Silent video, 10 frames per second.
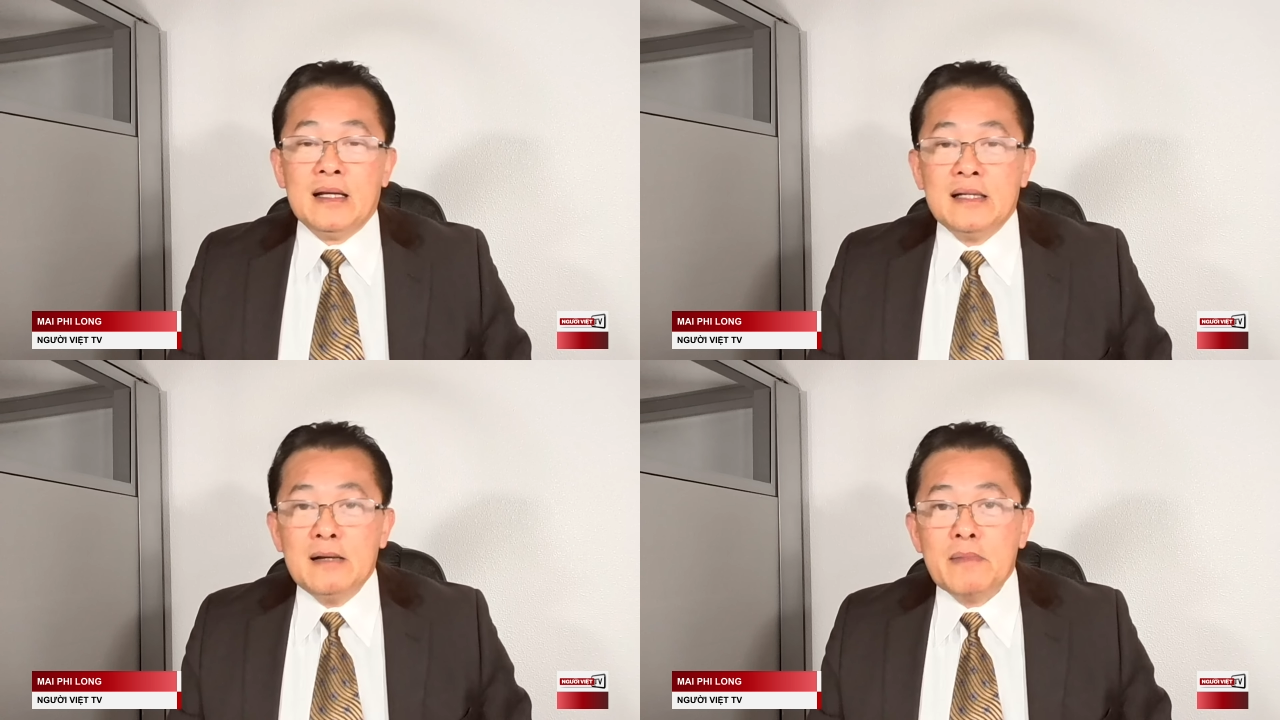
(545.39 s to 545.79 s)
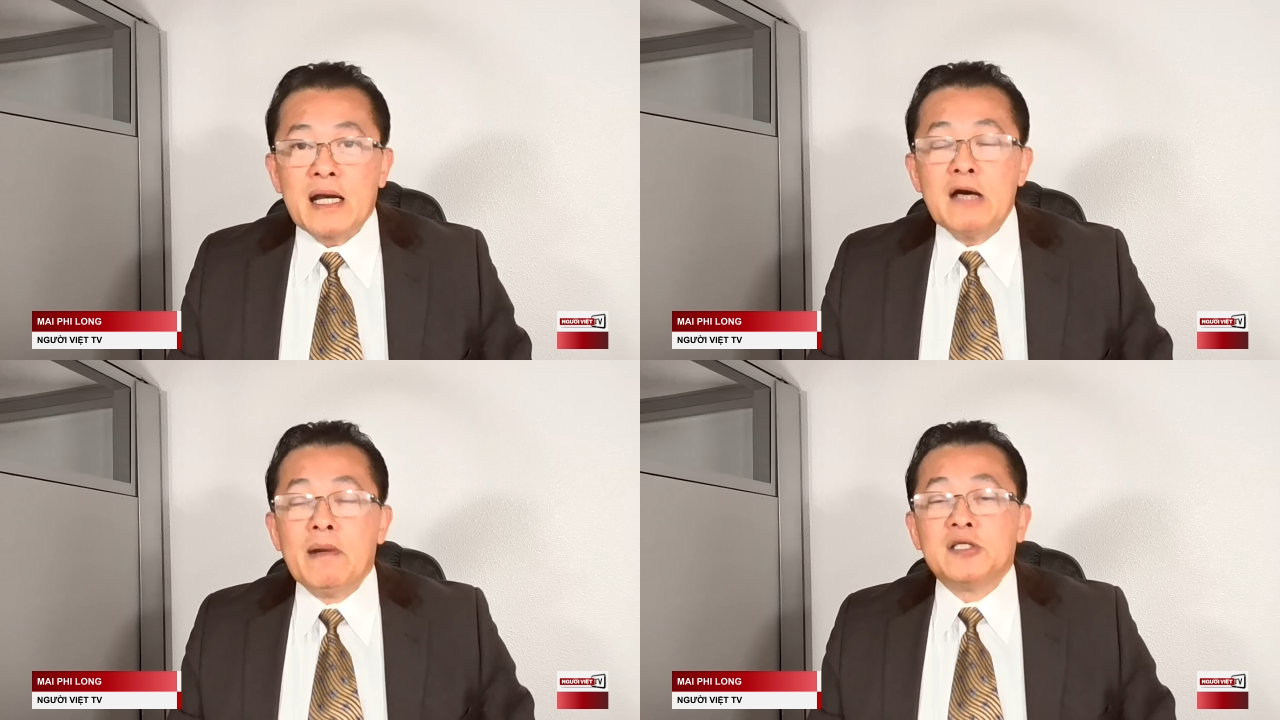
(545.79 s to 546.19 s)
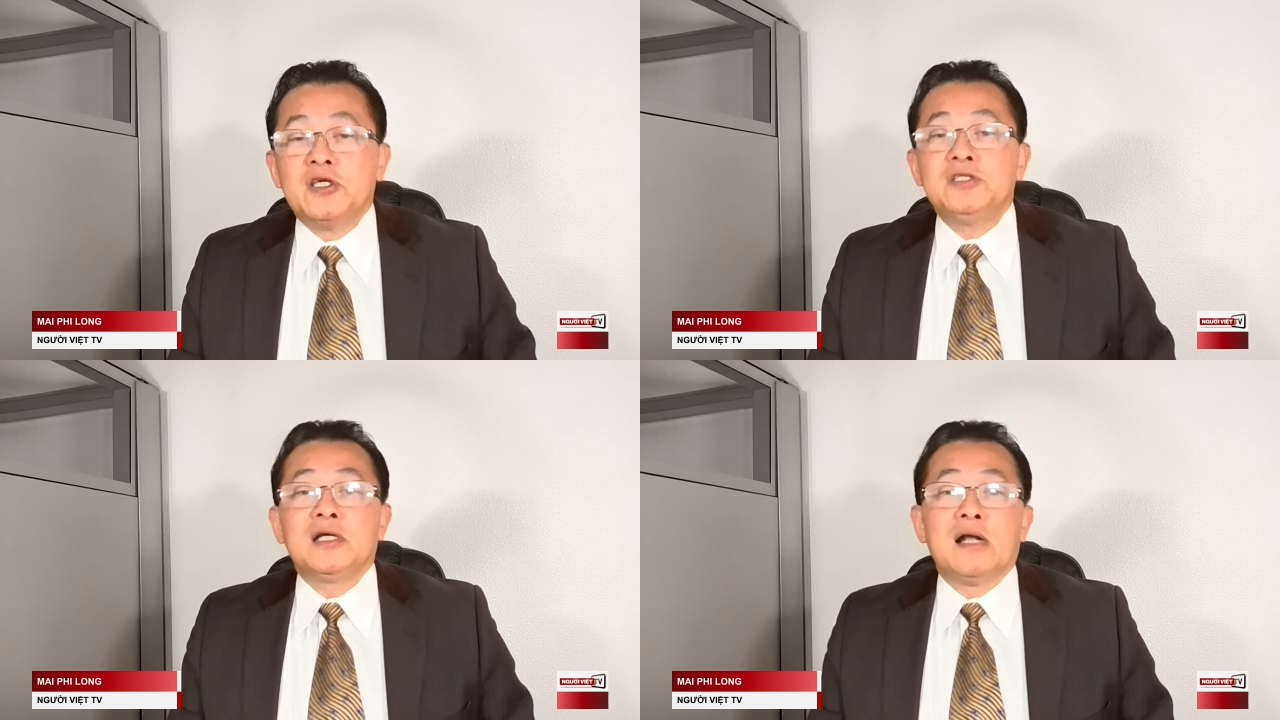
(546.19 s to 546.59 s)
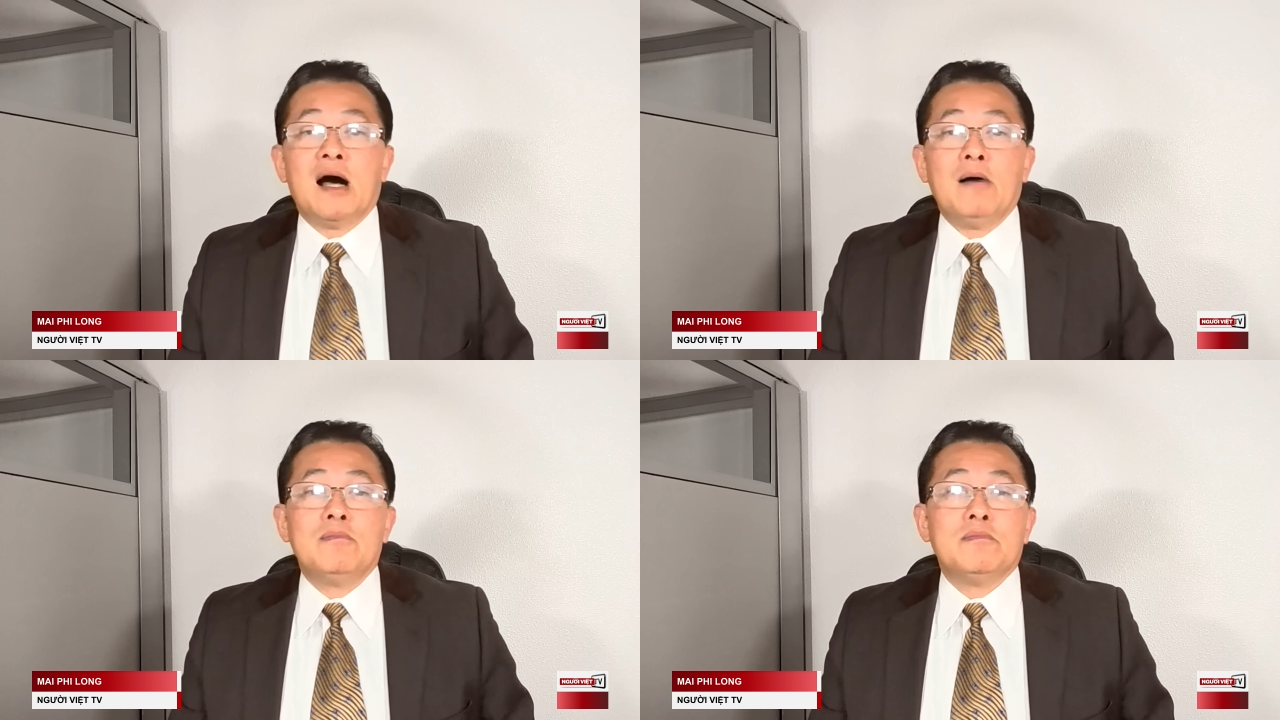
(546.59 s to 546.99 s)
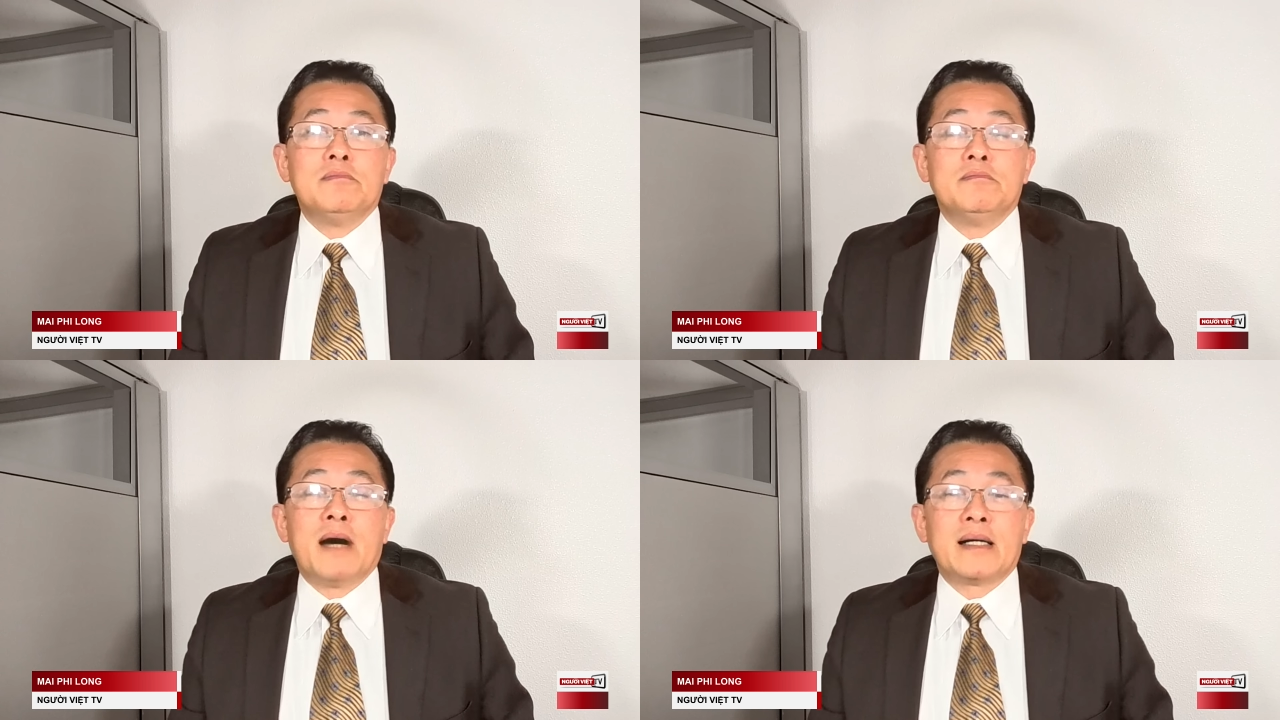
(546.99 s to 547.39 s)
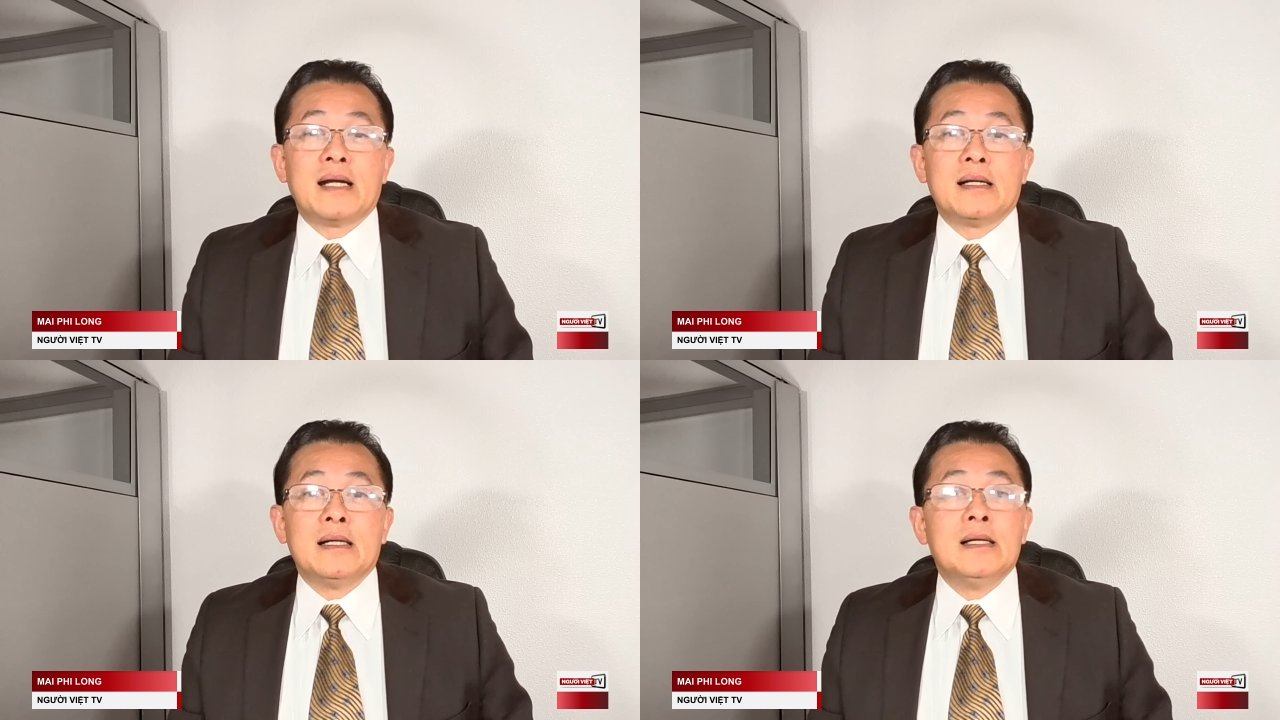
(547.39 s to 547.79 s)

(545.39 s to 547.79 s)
nhưng mà nếu bà chỉ trích ông Biden